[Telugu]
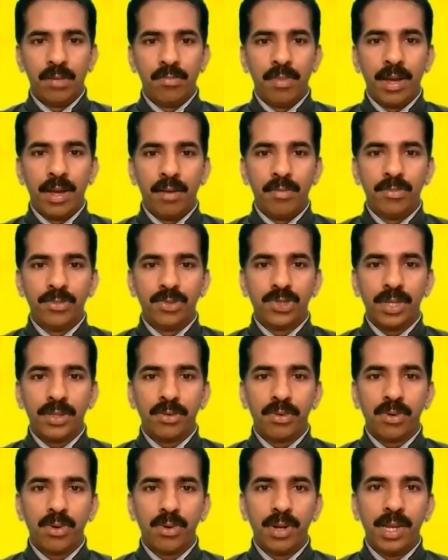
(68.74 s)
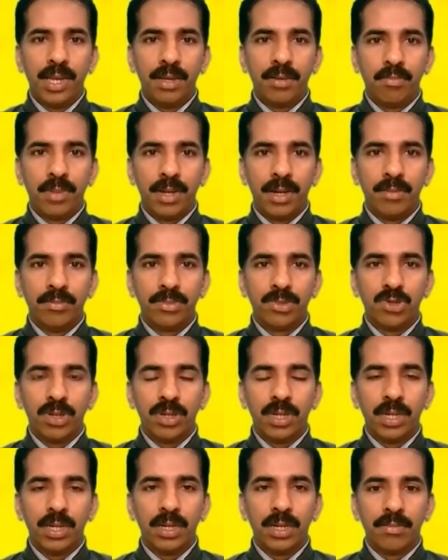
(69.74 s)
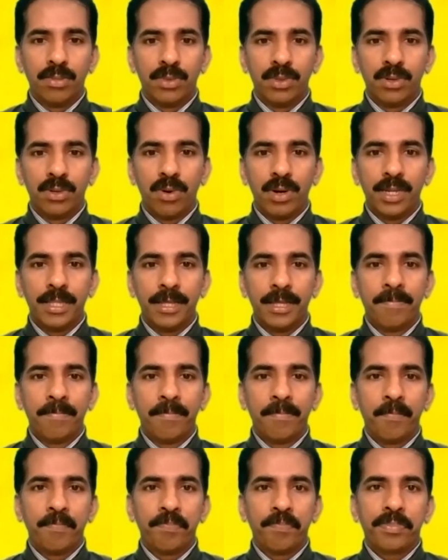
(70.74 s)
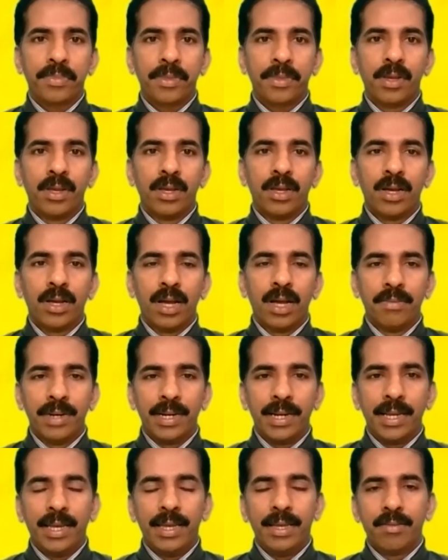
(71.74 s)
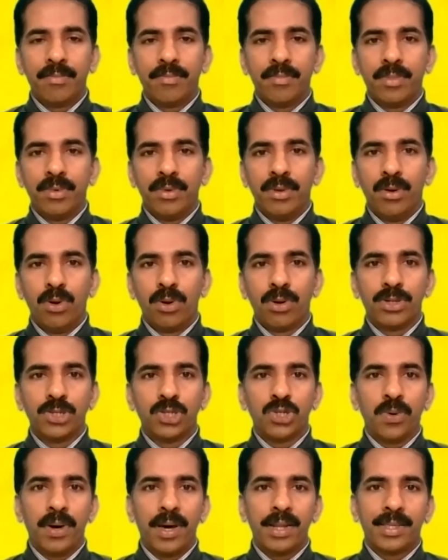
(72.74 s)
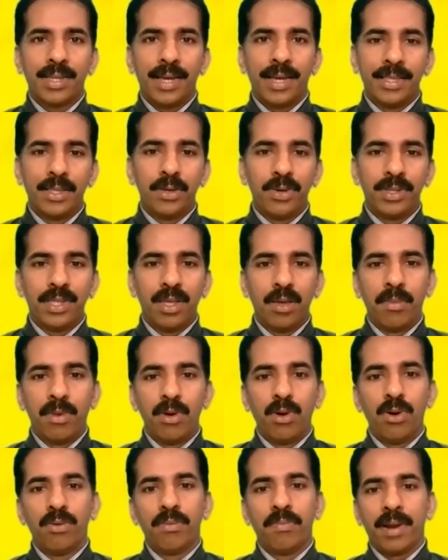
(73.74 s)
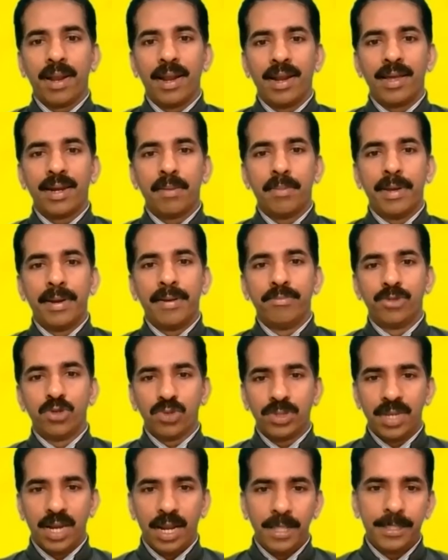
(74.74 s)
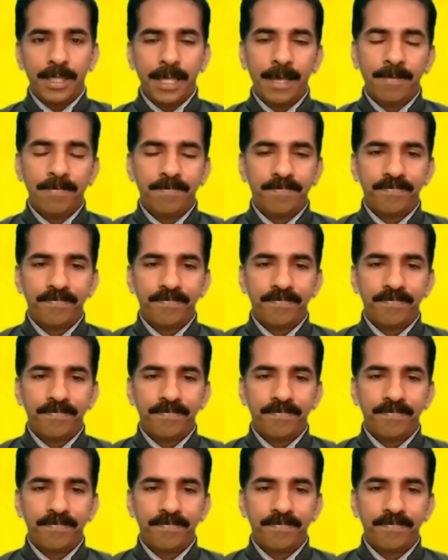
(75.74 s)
మనం చదువుకొని మనం ముందుకొండదాం కాబట్టి లూకోసు వార్త ఐదవ అధ్యాయంలో ప్రేలారా మనం చూసినట్లయితే